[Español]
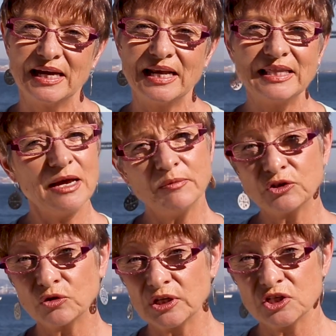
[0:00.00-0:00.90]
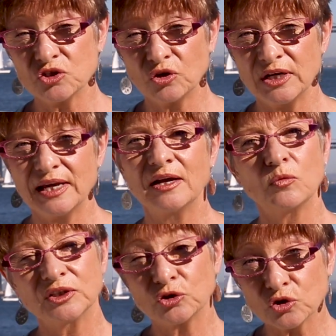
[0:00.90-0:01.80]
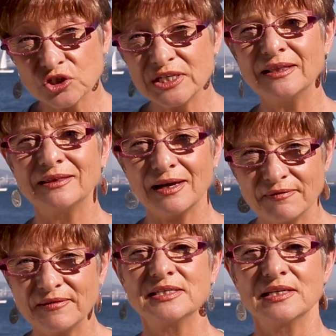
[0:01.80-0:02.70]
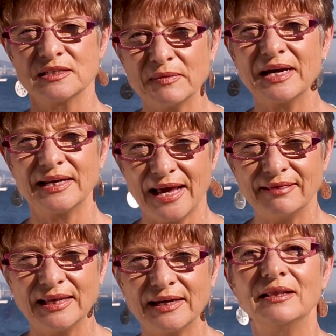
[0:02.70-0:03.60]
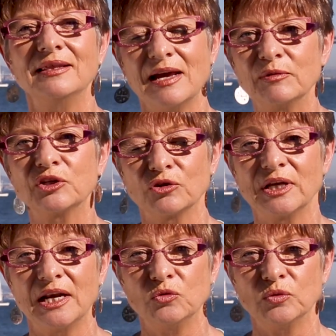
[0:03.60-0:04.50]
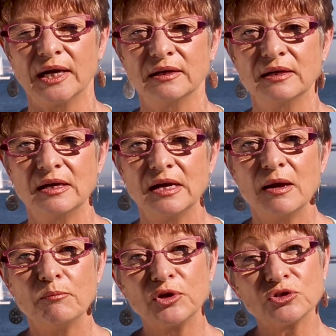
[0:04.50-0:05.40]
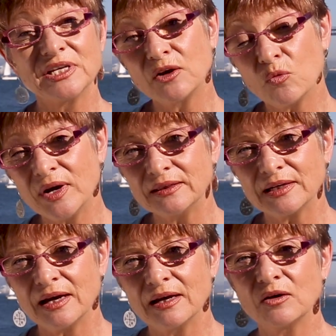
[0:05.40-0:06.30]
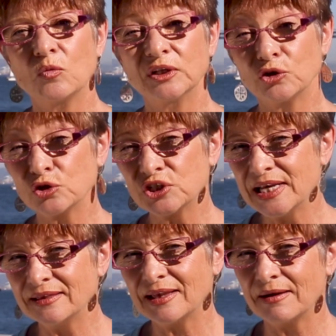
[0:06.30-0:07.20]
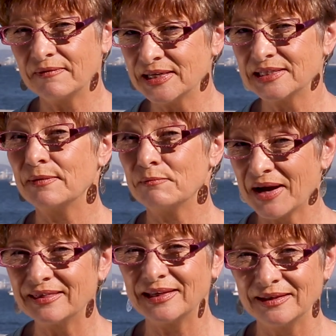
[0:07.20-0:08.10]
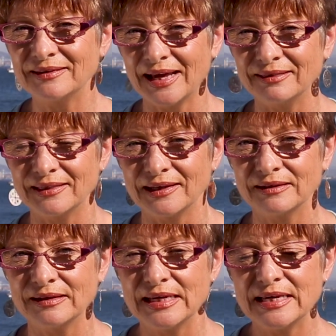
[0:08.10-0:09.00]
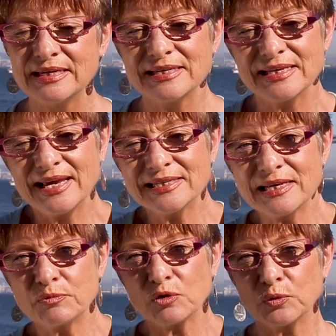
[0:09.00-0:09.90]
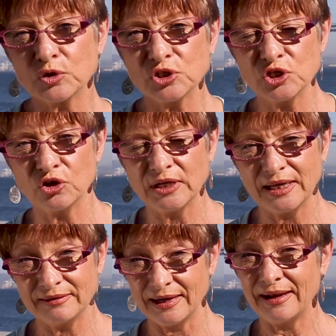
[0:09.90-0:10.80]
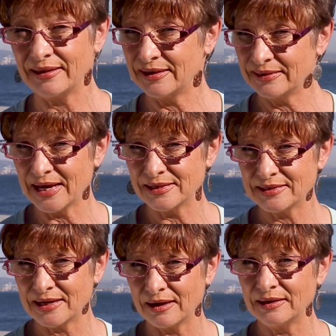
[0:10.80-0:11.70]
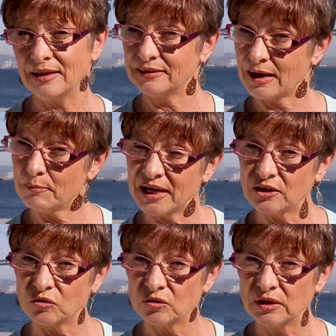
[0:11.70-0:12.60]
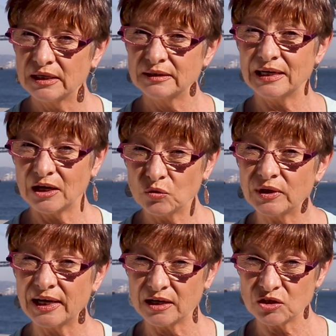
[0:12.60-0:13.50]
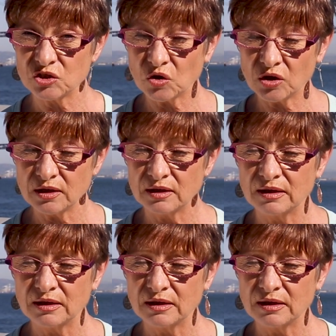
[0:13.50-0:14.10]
El diámetro del Sol es 400 veces más grande que el diámetro de la Luna, pero se encuentra 400 veces más distante. Y es esa proporción entre la distancia y el tamaño de la Luna y el Sol